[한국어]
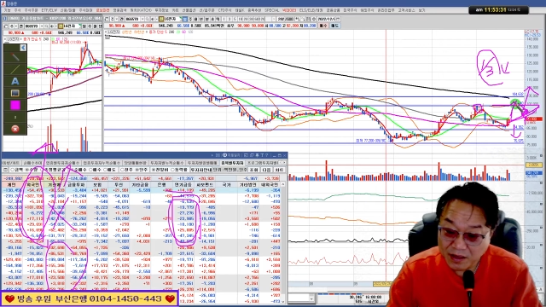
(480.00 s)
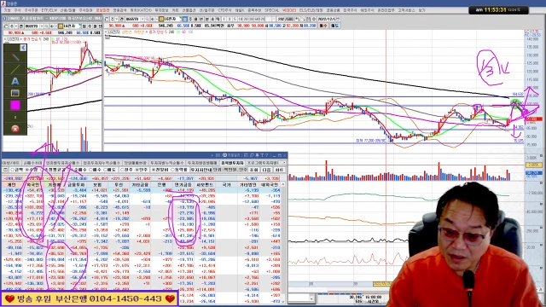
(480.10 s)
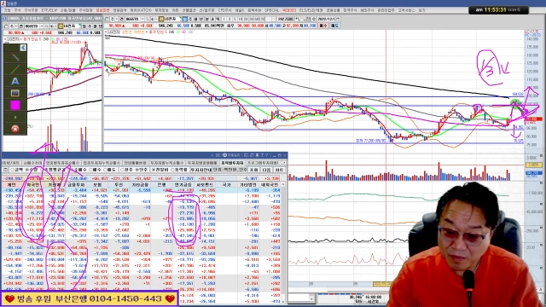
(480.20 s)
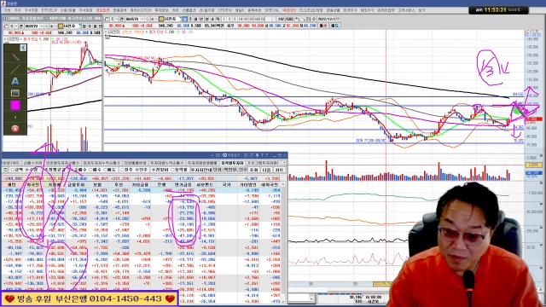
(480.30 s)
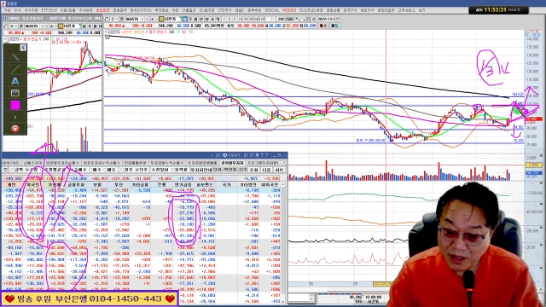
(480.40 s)

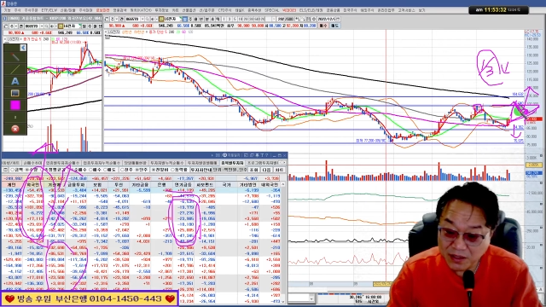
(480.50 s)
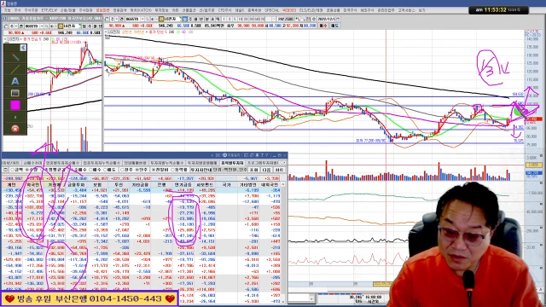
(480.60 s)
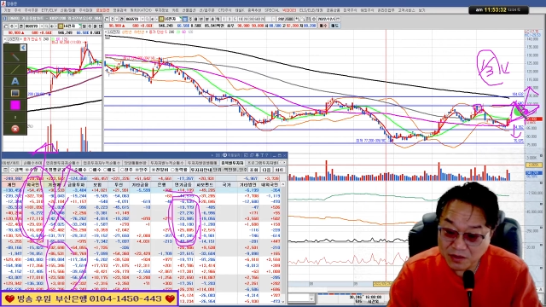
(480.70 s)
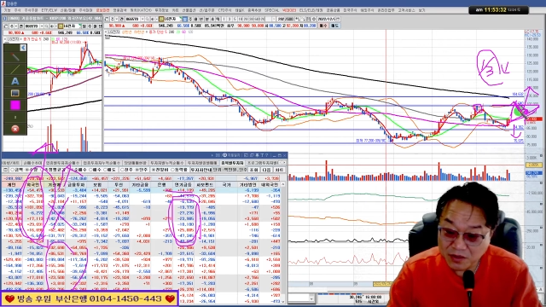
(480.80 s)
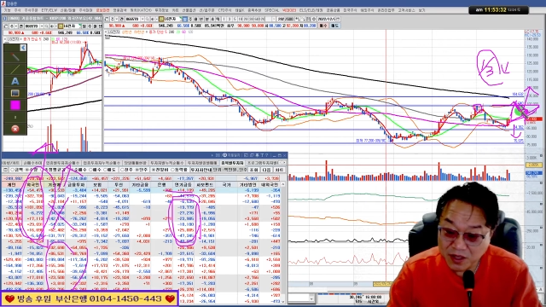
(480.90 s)

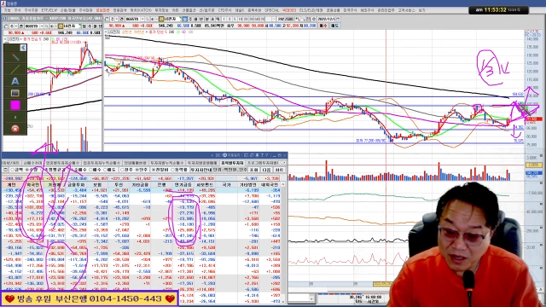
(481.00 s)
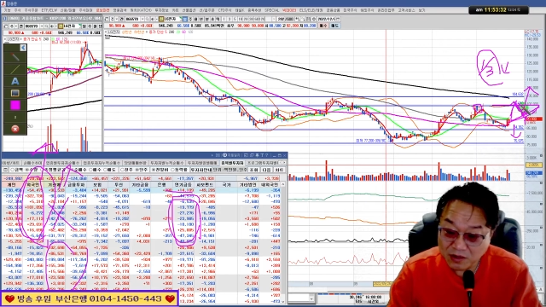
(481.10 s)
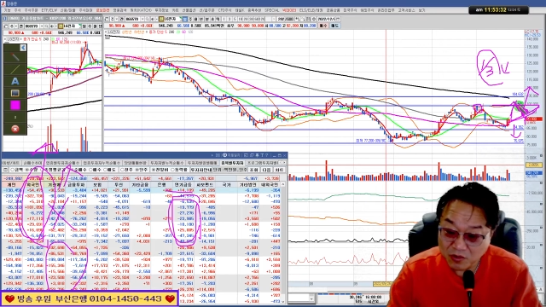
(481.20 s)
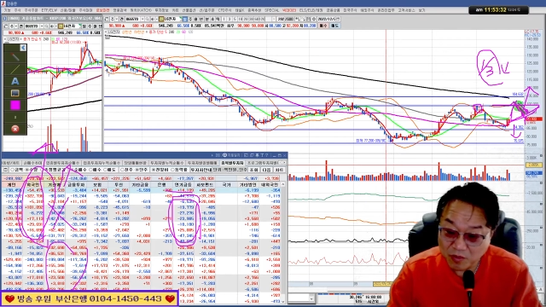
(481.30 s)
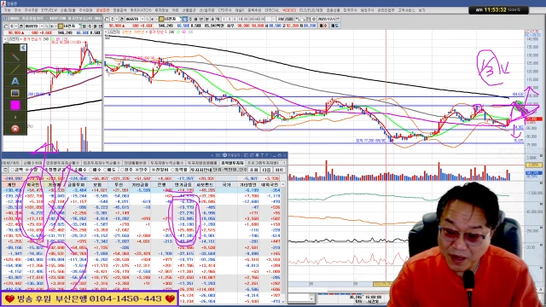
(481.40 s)
빠지는 듯
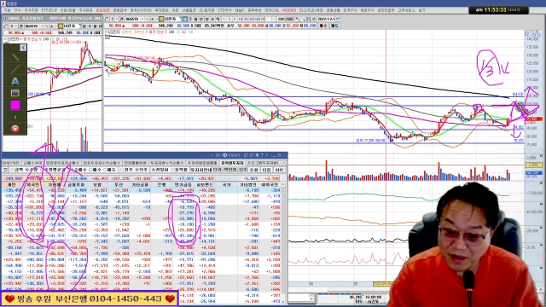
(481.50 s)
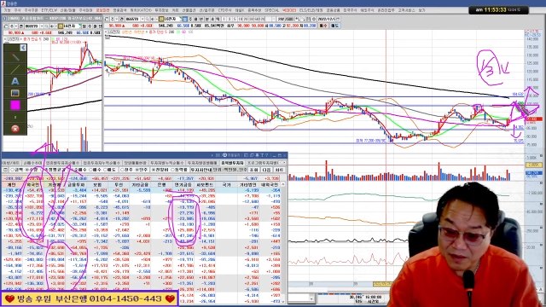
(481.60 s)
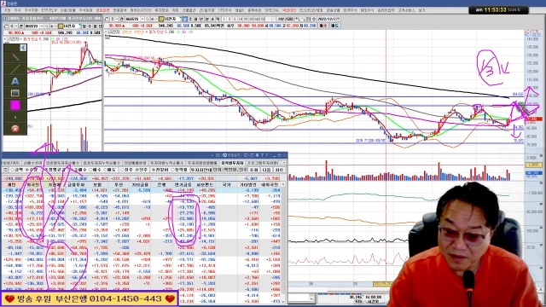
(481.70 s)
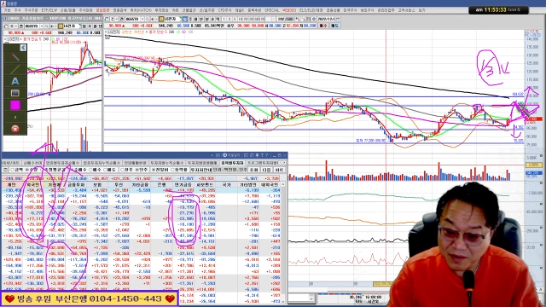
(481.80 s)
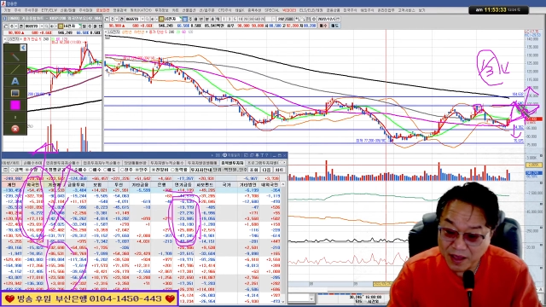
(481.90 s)
해가지고
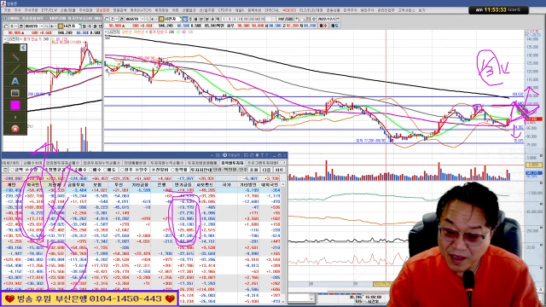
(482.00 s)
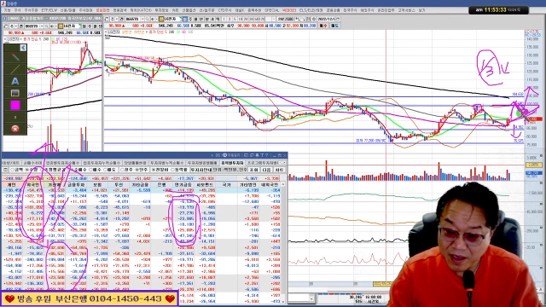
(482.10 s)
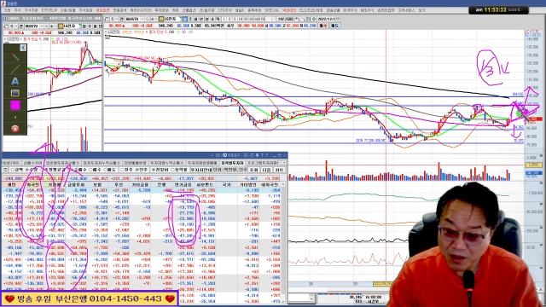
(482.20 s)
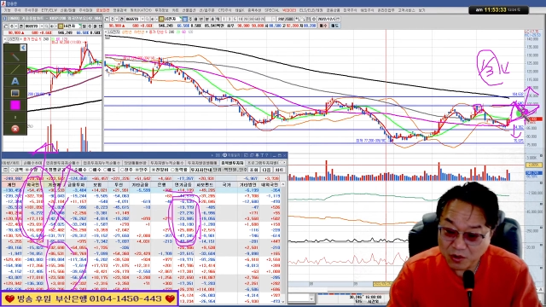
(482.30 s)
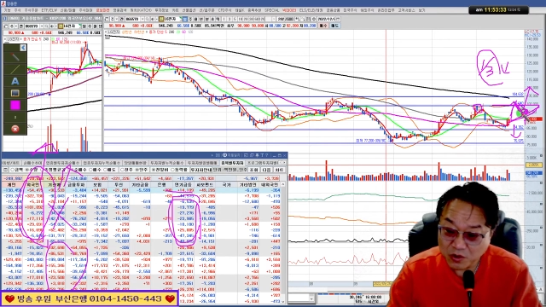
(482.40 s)
팔았는데
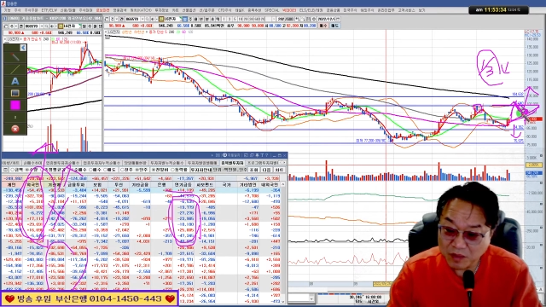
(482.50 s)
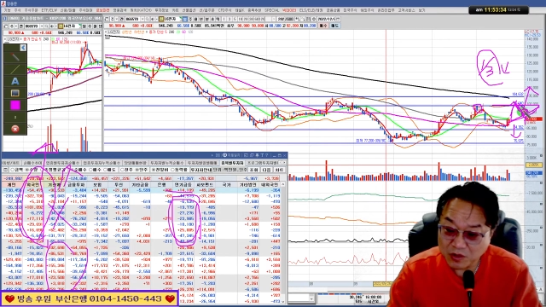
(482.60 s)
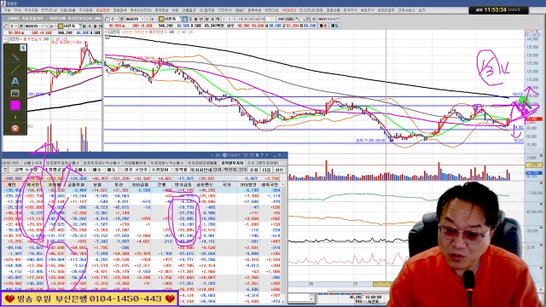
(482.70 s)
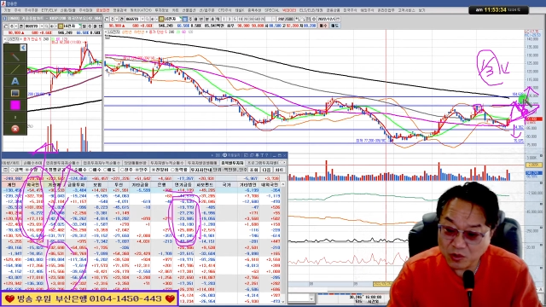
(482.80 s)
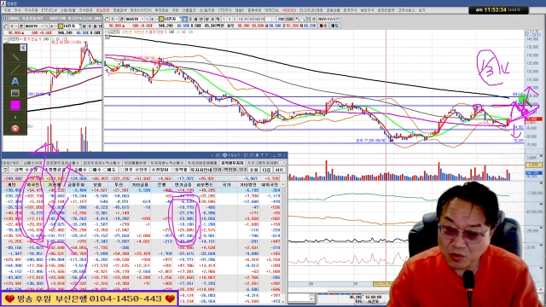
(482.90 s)
그 다음날
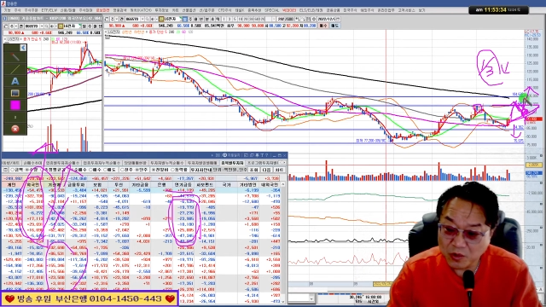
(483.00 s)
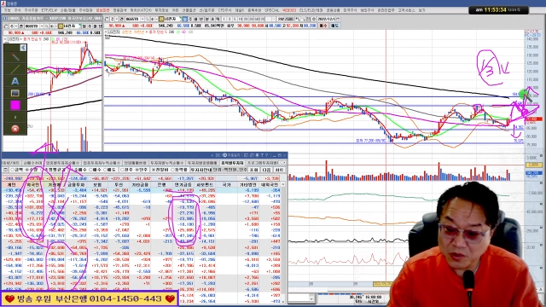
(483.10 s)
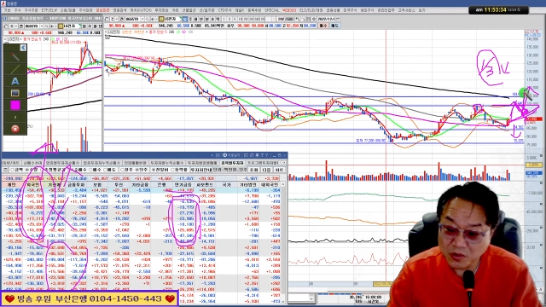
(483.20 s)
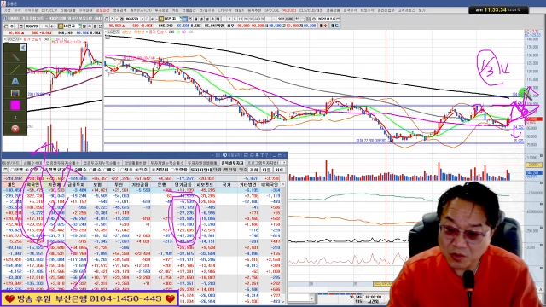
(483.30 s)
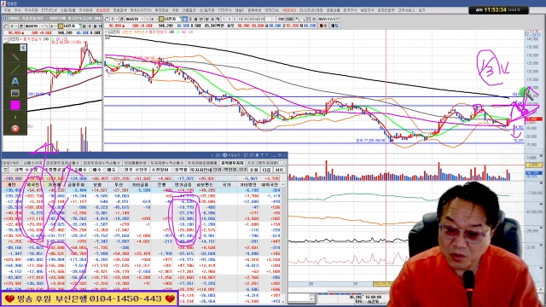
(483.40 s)
손도 못
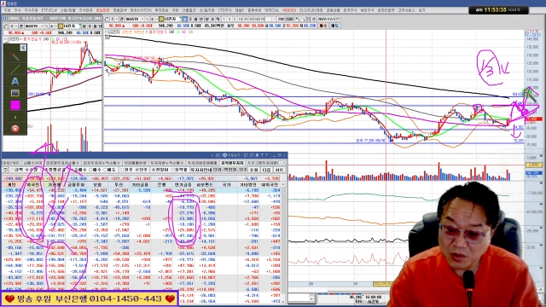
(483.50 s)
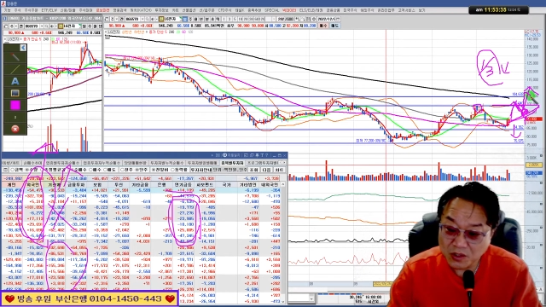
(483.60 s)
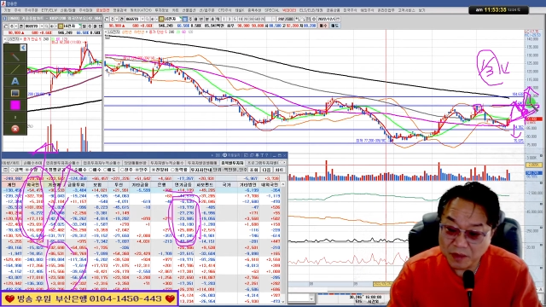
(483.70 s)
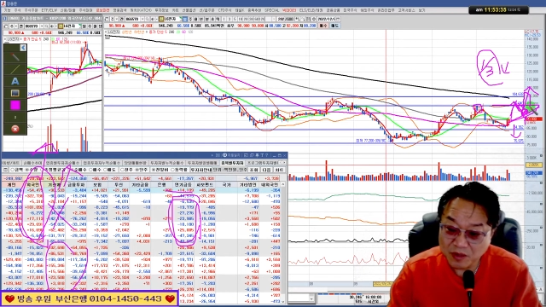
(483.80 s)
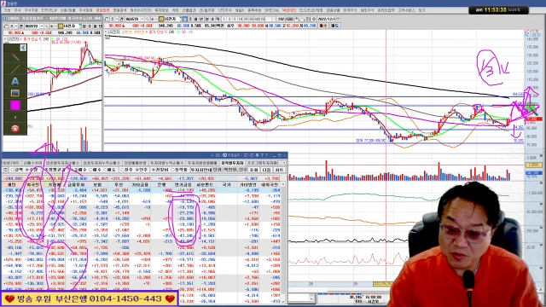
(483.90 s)
쓰고
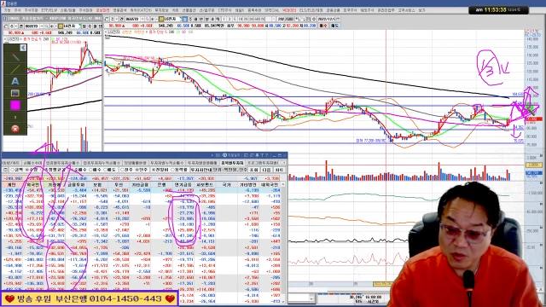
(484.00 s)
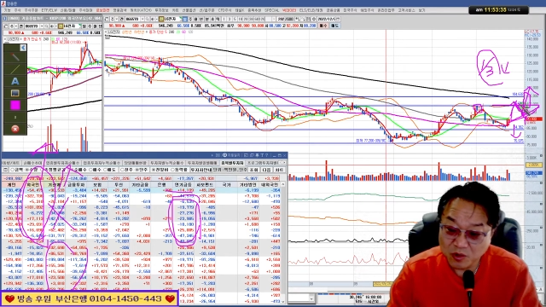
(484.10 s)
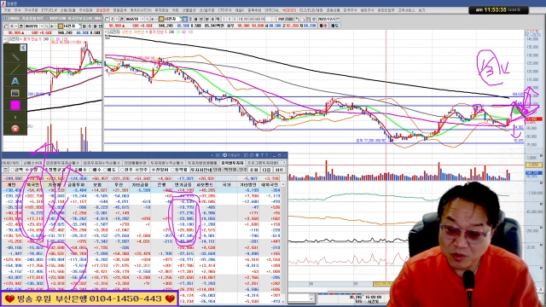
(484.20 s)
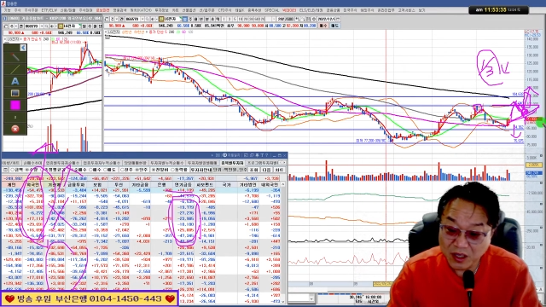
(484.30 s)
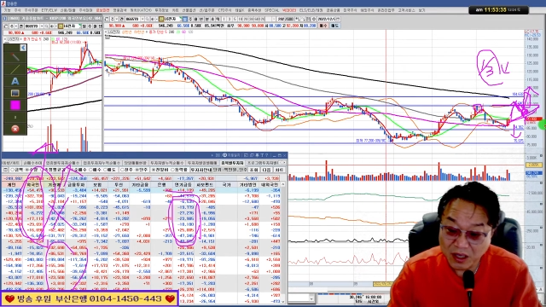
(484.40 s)
재매수 못하고
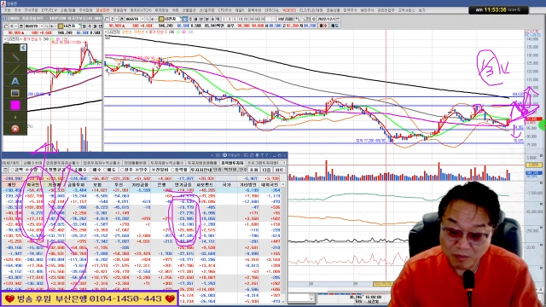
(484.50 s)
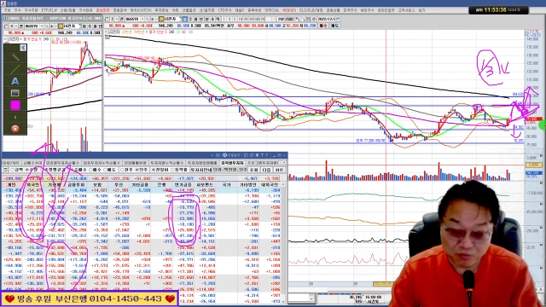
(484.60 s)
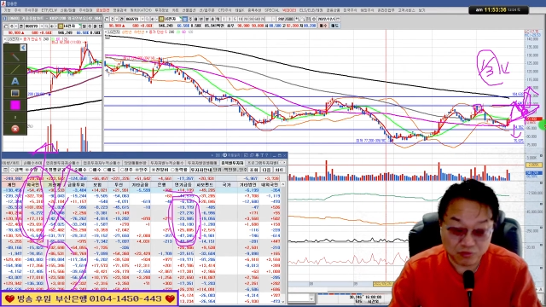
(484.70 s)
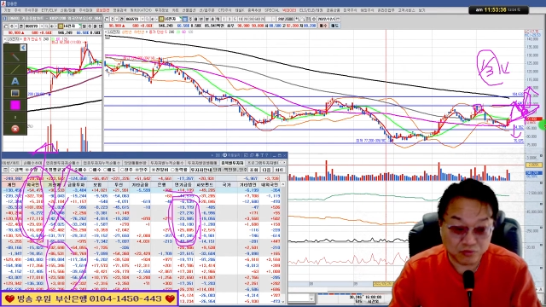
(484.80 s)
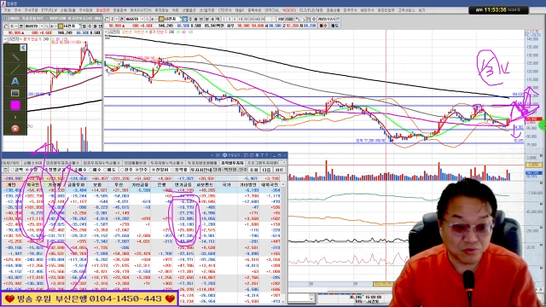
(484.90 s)
이렇게
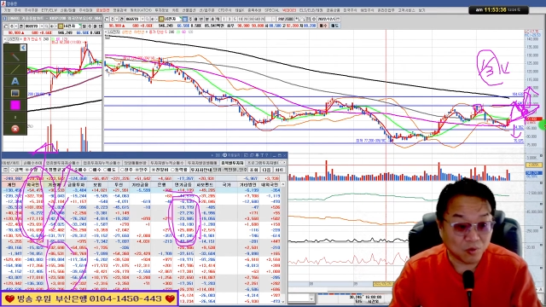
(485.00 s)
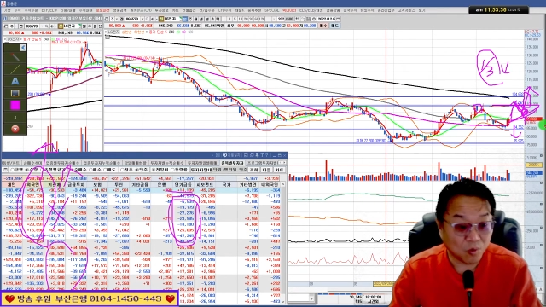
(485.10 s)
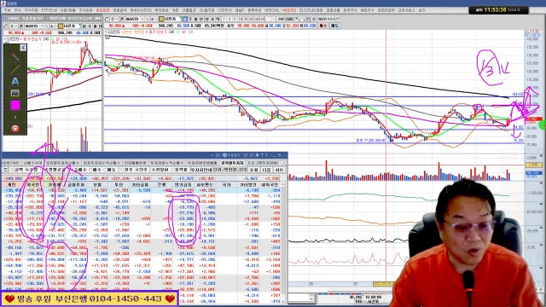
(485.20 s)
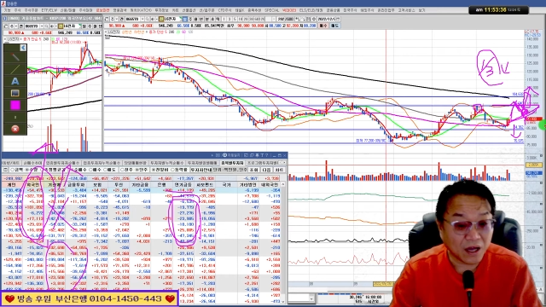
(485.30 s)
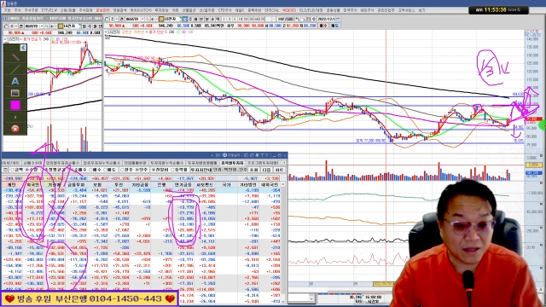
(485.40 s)
붕
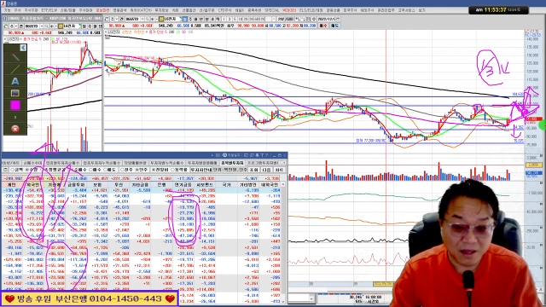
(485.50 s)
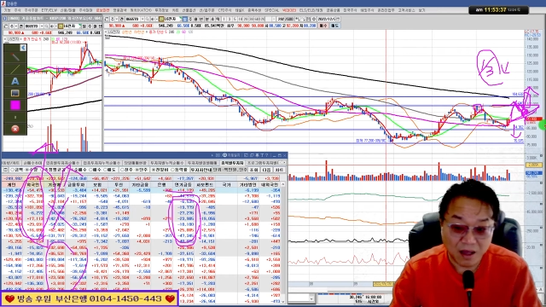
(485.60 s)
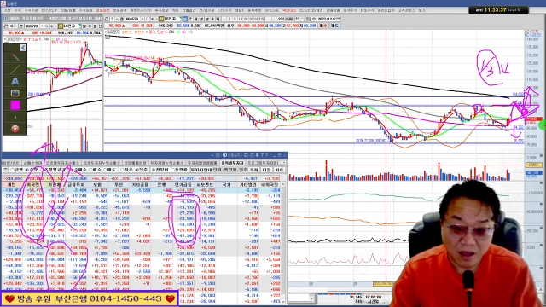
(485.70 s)
올라갔다.